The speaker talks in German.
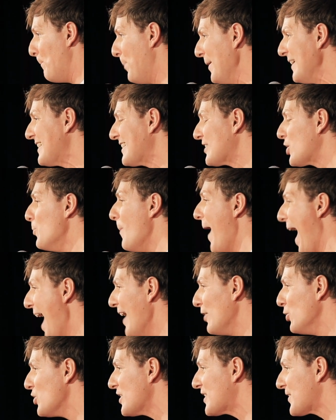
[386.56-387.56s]
Bis zum
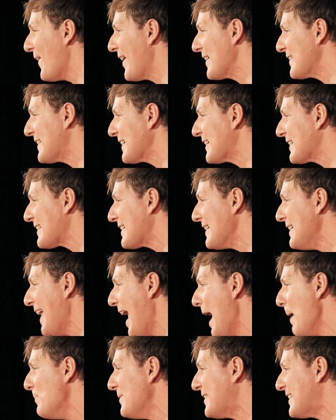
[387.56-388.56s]
21.
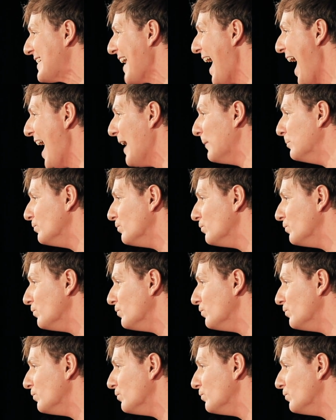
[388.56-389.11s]
Lebensjahr.